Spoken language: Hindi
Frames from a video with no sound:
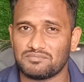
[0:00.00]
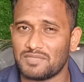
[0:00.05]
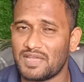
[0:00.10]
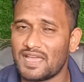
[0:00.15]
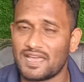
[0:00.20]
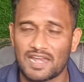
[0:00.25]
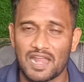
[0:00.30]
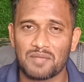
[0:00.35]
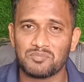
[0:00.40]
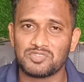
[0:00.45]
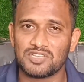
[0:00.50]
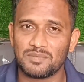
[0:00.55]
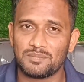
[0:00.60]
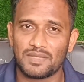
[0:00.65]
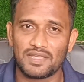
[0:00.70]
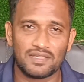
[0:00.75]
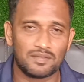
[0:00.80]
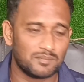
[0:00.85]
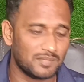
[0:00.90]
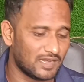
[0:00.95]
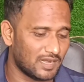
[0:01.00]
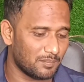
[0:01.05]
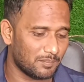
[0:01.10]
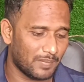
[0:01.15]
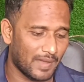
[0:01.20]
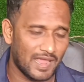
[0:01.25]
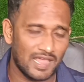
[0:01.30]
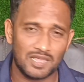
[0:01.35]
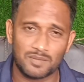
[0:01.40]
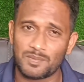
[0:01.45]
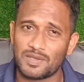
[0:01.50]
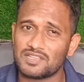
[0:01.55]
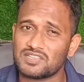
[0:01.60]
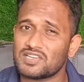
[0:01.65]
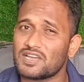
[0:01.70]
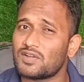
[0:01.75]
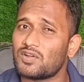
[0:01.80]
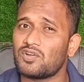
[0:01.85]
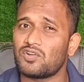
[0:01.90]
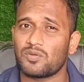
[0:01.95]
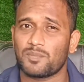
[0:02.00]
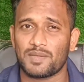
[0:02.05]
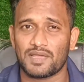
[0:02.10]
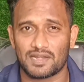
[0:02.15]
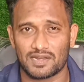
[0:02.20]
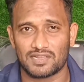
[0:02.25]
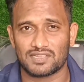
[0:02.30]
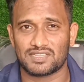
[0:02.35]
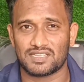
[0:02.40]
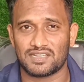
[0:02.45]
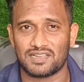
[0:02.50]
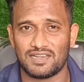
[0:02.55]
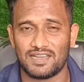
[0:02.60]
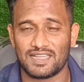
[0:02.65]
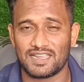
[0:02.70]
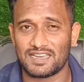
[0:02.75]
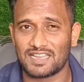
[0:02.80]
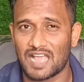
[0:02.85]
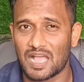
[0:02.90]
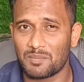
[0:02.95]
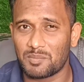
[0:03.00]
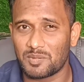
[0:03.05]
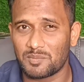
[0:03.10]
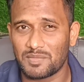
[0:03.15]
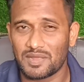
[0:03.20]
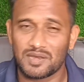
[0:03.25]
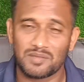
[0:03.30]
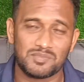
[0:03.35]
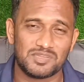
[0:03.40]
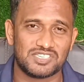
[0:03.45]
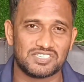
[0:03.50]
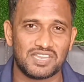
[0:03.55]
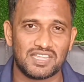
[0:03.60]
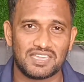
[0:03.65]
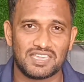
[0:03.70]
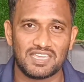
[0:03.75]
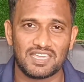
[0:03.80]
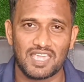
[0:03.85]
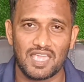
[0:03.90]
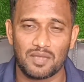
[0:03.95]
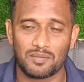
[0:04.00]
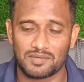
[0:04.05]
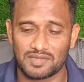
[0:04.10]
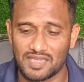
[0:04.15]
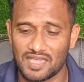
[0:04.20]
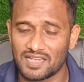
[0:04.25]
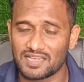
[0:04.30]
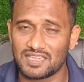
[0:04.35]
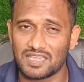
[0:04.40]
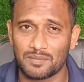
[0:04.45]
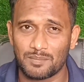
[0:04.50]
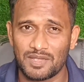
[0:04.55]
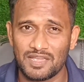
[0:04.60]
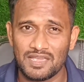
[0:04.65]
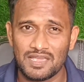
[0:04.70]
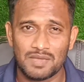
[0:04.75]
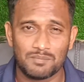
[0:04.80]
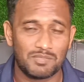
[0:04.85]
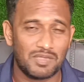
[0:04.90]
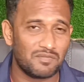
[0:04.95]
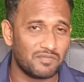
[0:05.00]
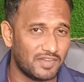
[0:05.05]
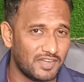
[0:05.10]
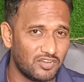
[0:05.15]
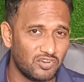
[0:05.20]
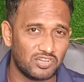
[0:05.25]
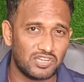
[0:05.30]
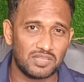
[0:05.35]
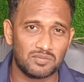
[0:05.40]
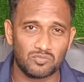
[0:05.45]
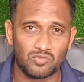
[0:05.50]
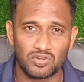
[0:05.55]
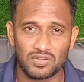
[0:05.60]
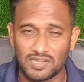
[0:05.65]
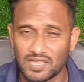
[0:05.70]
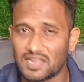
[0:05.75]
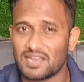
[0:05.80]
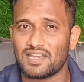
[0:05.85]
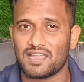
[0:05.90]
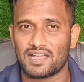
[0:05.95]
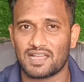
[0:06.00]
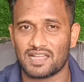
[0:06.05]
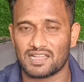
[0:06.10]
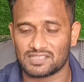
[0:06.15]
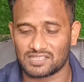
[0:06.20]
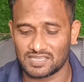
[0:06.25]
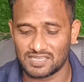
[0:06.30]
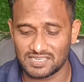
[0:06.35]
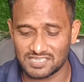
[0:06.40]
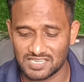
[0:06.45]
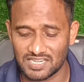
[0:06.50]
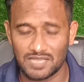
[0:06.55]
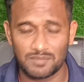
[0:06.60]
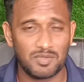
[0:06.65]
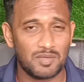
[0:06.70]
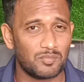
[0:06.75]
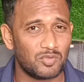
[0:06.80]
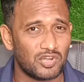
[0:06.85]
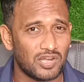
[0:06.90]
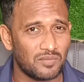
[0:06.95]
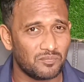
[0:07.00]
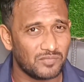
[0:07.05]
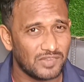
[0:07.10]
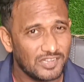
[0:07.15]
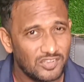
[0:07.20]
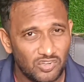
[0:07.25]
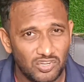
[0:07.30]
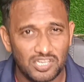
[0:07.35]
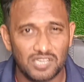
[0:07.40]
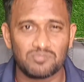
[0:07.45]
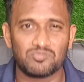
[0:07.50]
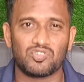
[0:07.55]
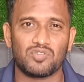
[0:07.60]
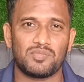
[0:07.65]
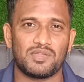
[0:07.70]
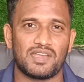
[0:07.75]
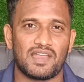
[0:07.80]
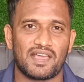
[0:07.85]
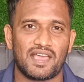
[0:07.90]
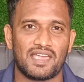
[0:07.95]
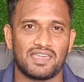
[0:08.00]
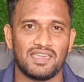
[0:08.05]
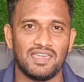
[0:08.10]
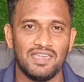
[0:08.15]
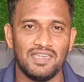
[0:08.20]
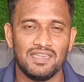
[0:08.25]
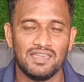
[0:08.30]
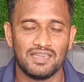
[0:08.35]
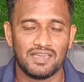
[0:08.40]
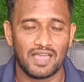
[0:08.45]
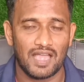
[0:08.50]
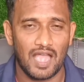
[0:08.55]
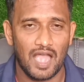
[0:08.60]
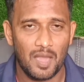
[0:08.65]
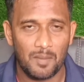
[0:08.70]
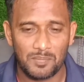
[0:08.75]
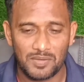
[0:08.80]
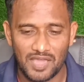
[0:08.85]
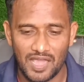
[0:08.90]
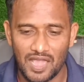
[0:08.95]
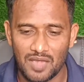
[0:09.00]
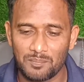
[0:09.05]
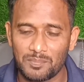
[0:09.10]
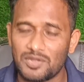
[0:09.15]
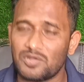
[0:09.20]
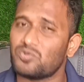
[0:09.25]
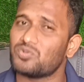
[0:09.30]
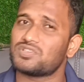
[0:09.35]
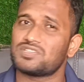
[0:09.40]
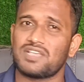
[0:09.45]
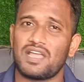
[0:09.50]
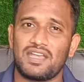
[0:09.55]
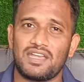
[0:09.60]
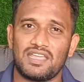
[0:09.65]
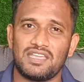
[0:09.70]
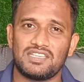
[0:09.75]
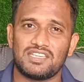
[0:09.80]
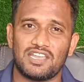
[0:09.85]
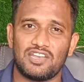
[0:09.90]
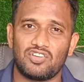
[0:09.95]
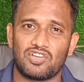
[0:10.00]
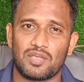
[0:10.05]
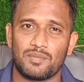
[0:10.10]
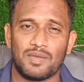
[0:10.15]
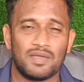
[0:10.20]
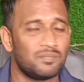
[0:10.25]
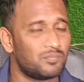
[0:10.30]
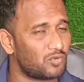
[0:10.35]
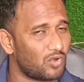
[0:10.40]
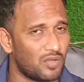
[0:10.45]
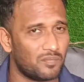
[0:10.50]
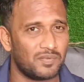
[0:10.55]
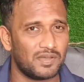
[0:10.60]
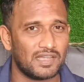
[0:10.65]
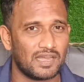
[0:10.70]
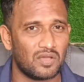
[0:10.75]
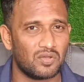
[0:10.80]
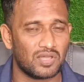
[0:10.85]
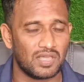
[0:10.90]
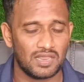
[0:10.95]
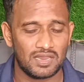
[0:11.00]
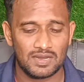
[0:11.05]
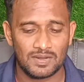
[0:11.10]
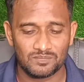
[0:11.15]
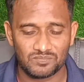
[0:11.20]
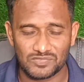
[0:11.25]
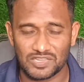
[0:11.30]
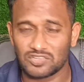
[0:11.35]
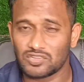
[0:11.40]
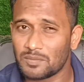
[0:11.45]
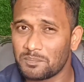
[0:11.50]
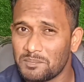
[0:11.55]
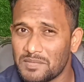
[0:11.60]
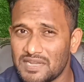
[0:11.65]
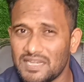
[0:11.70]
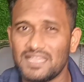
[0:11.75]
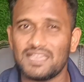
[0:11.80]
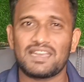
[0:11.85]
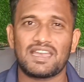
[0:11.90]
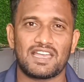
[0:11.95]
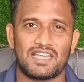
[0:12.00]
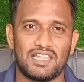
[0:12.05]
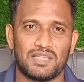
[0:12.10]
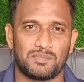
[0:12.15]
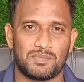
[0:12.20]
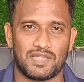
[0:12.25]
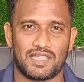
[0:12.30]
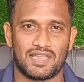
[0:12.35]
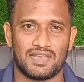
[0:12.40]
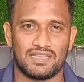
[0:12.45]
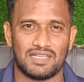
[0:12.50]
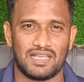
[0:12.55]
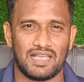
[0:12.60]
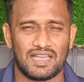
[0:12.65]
मैं आराम से मैं मेरा बैंक में आज करोड़ रुपया रहता लेकिन यहाँ पर मैंने मिस्टेक की क्या क्या किया भाई मैं वीडियो टीम को नहीं लगाया था इसलिए मैं बोल रहा हूँ वीडियो टीम को भी लगाइए आप यहाँ पर नुकसान नहीं खेलोगे भाई प्रॉफिट आओगे नहीं तो आप मिनी ग्रैंड लीग पे खेलो